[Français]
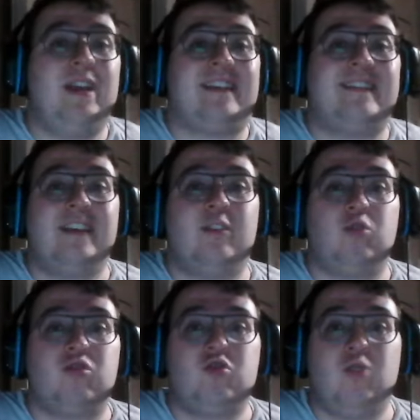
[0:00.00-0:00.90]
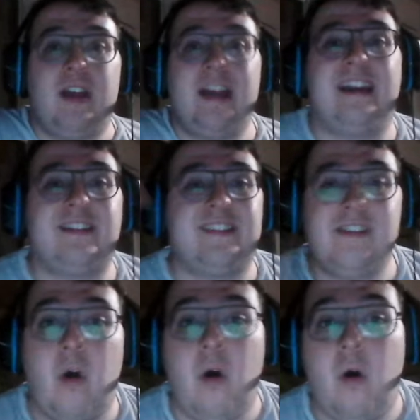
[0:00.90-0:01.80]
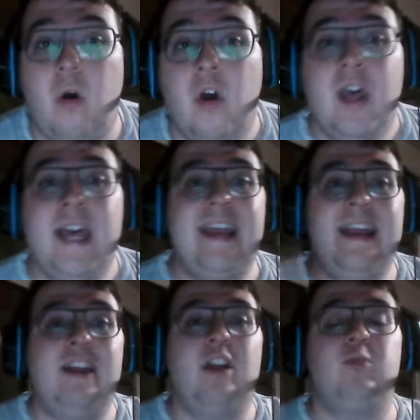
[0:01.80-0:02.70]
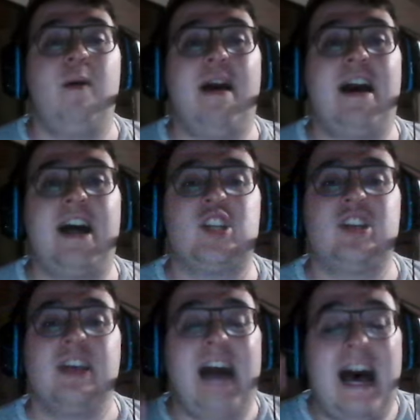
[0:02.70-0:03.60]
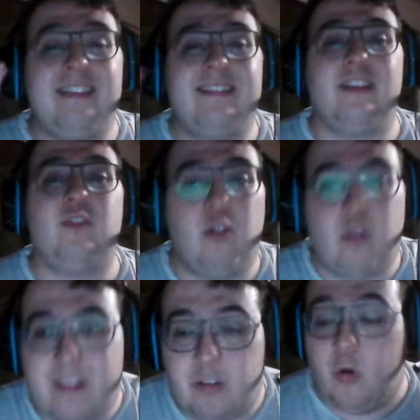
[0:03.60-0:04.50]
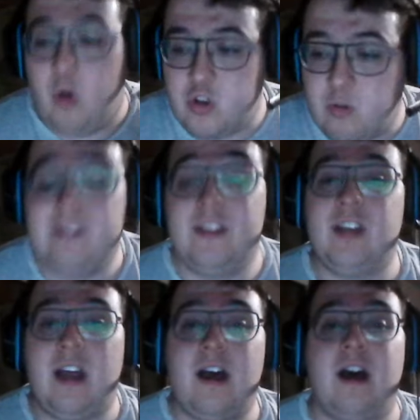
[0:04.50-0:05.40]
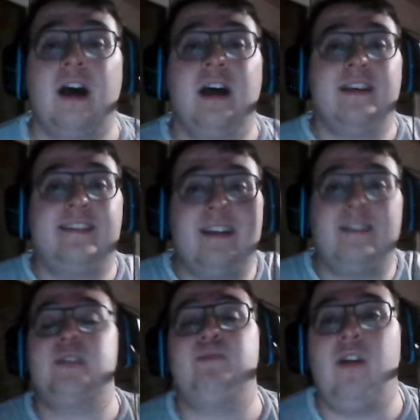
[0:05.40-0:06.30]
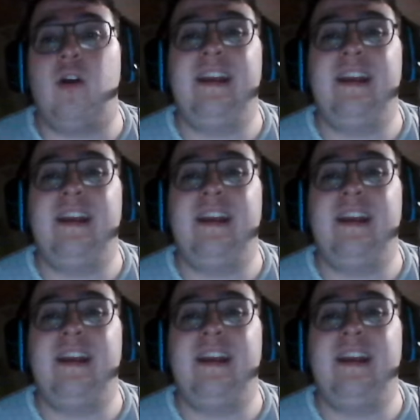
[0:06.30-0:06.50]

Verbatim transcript: il a que 16 ans ce joueur-là, il a que 16 ans Et il est l'homme de match À 16 ans dans 7 euros, je vous dis déjà Cet Espagnol,